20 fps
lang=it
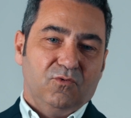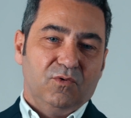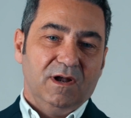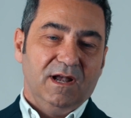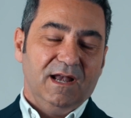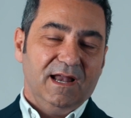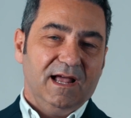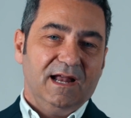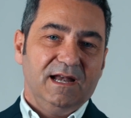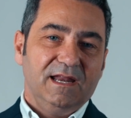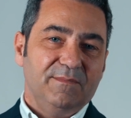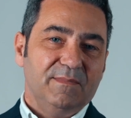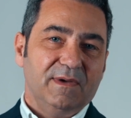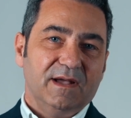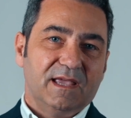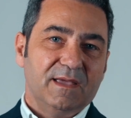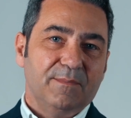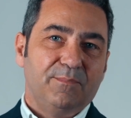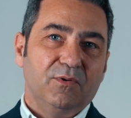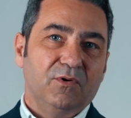Quell'anima
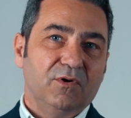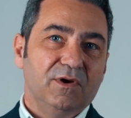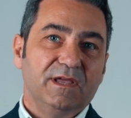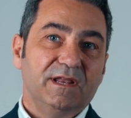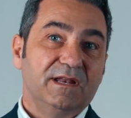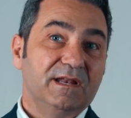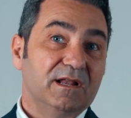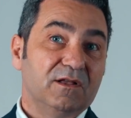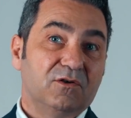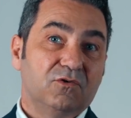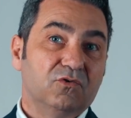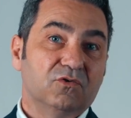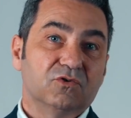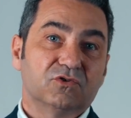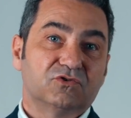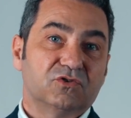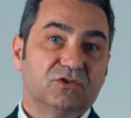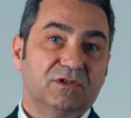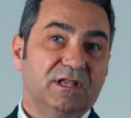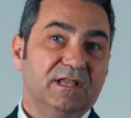che poi nel
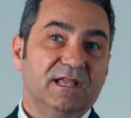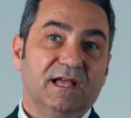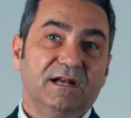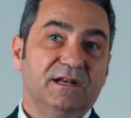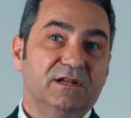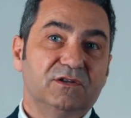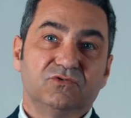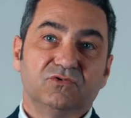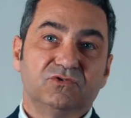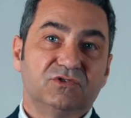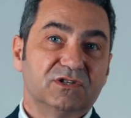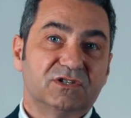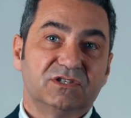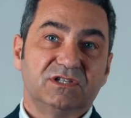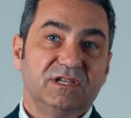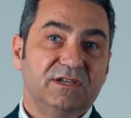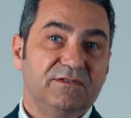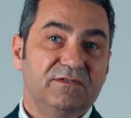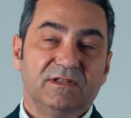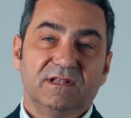corso degli anni
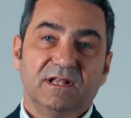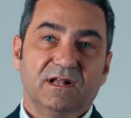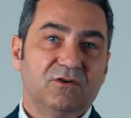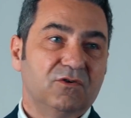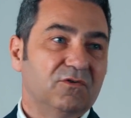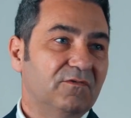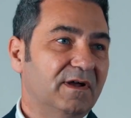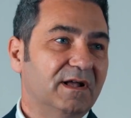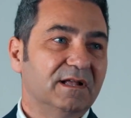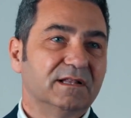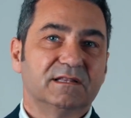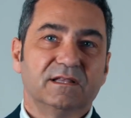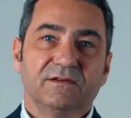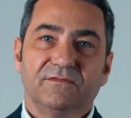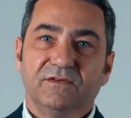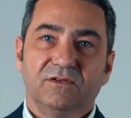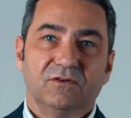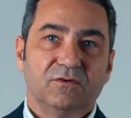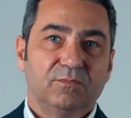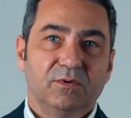successivi, dal 90
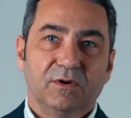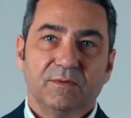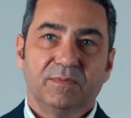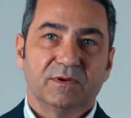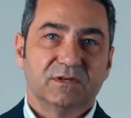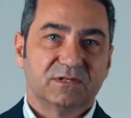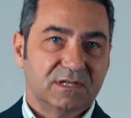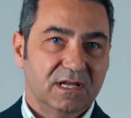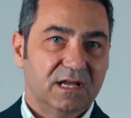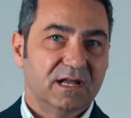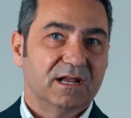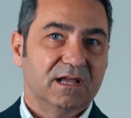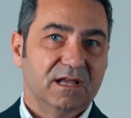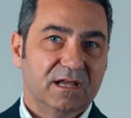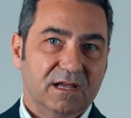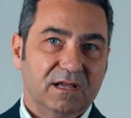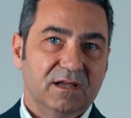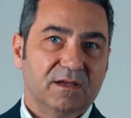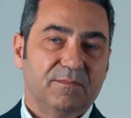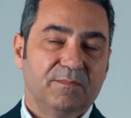fino a poi
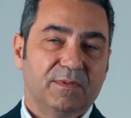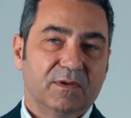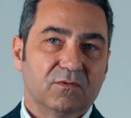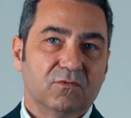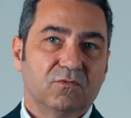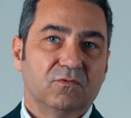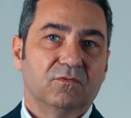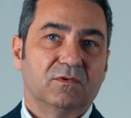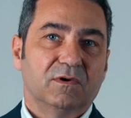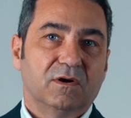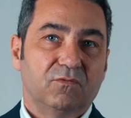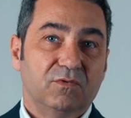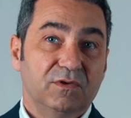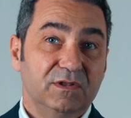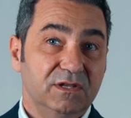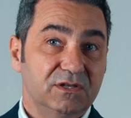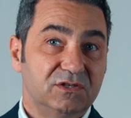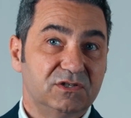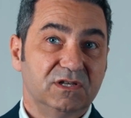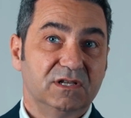passare per una
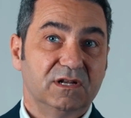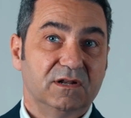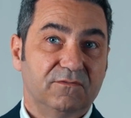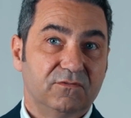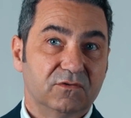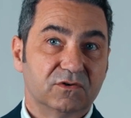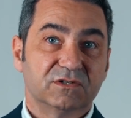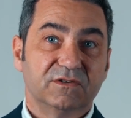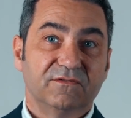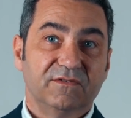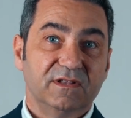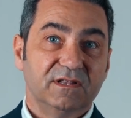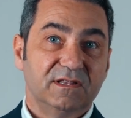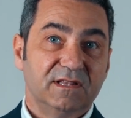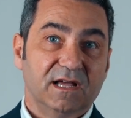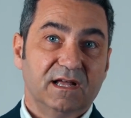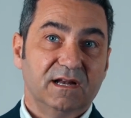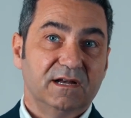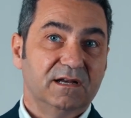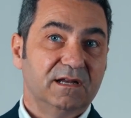quindicina, forse
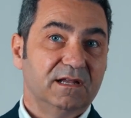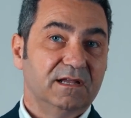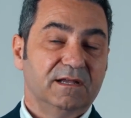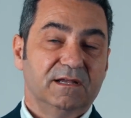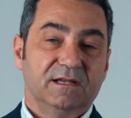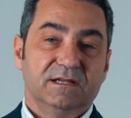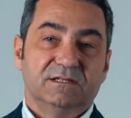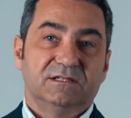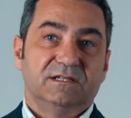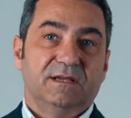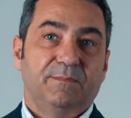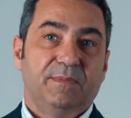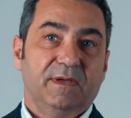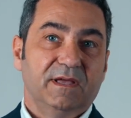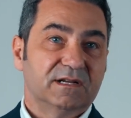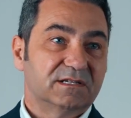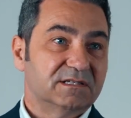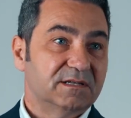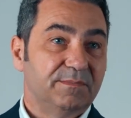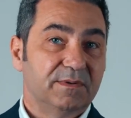vent'anni, si è
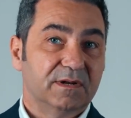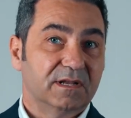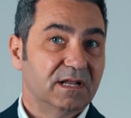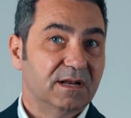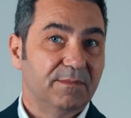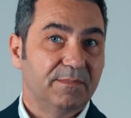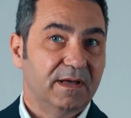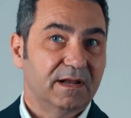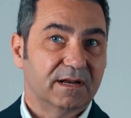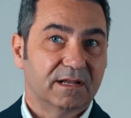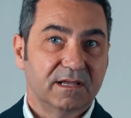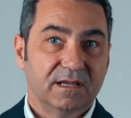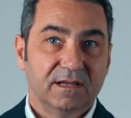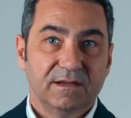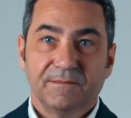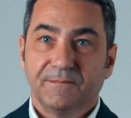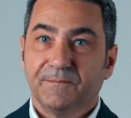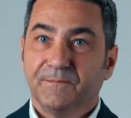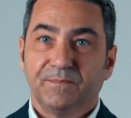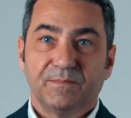persa perché le barche
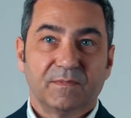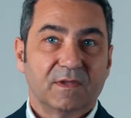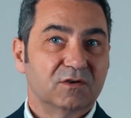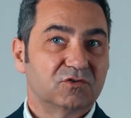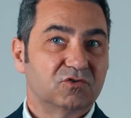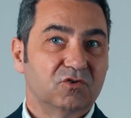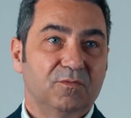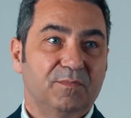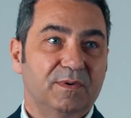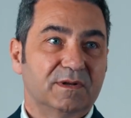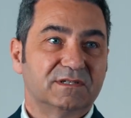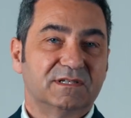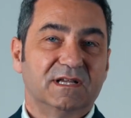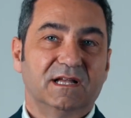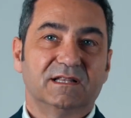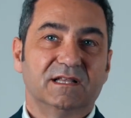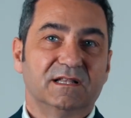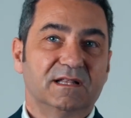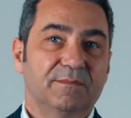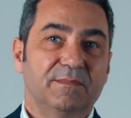sono
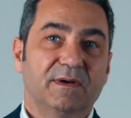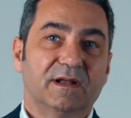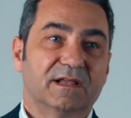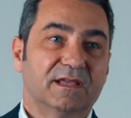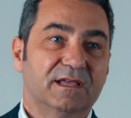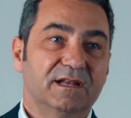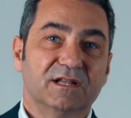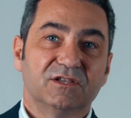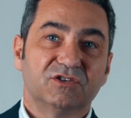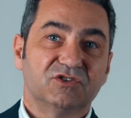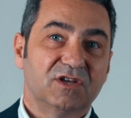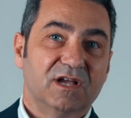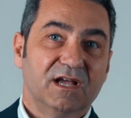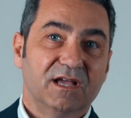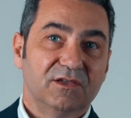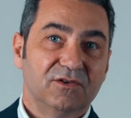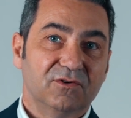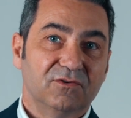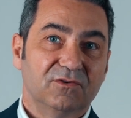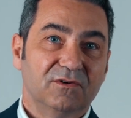passate da barche in
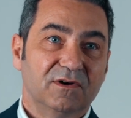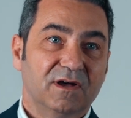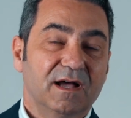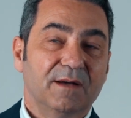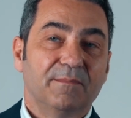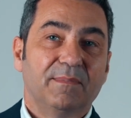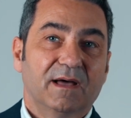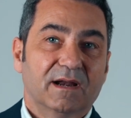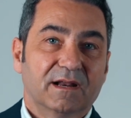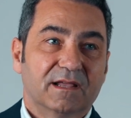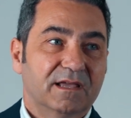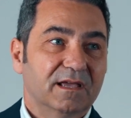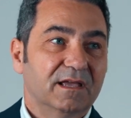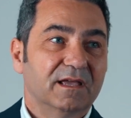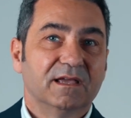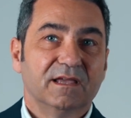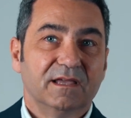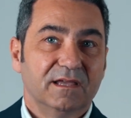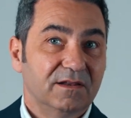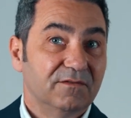acciaio a
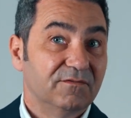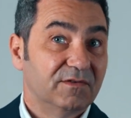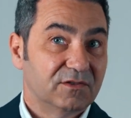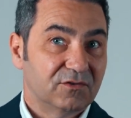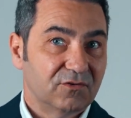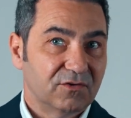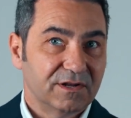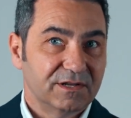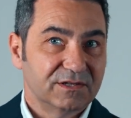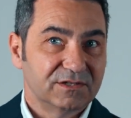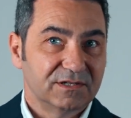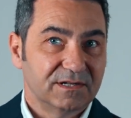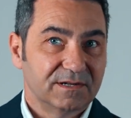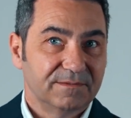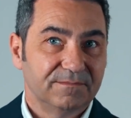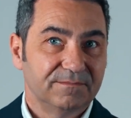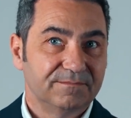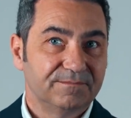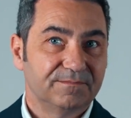barche in vetrovesina.